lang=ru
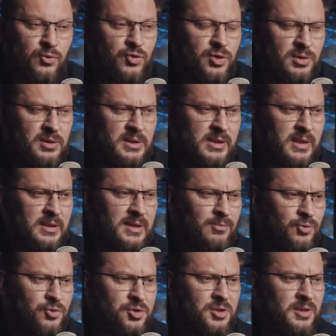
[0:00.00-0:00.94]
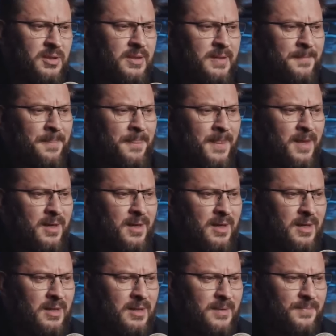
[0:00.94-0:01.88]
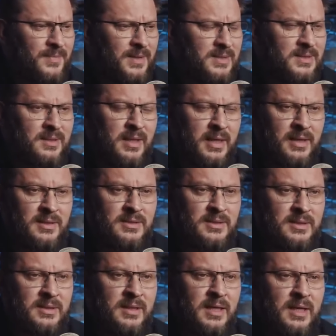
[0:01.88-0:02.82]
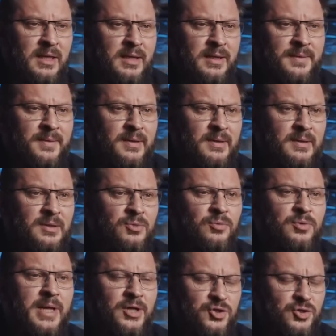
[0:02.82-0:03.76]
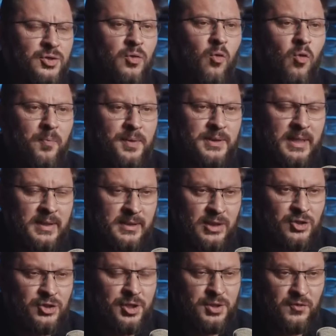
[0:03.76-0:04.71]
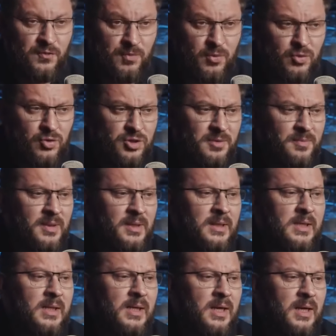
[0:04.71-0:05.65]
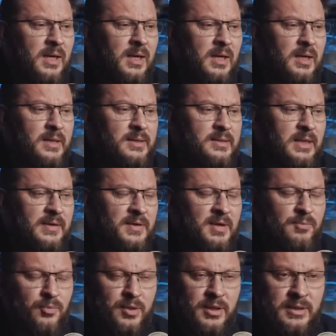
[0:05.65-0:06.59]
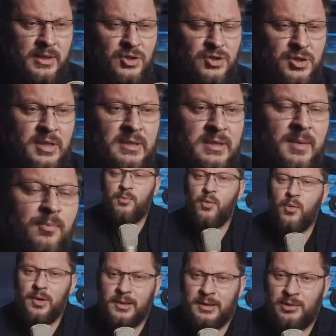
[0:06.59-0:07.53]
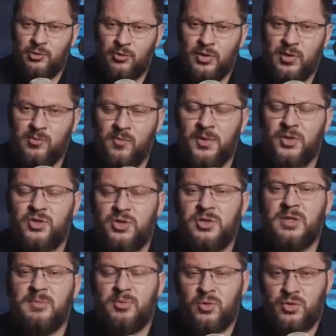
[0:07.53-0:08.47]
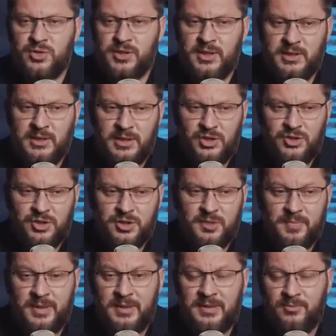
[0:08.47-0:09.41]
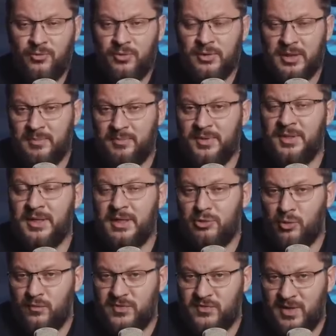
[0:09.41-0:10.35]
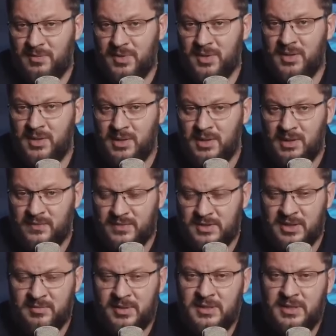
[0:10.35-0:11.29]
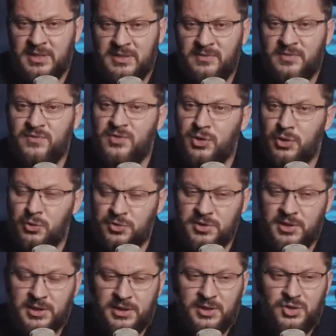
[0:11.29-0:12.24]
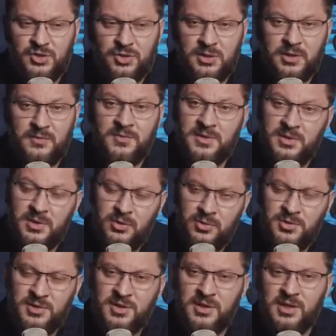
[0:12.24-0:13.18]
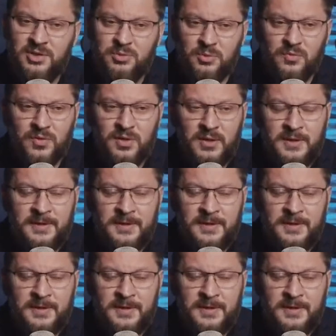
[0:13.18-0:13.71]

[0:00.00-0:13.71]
мужчин – это когда мужчина эм, ссылается на неудачный опыт отношений в прошлом, а, если говорить более точнее, на боль, которую ему причинили прошлые отношения. Поэтому он как бы не готов с вами взаимодействовать в серьезных отношениях, в несерьезных готов.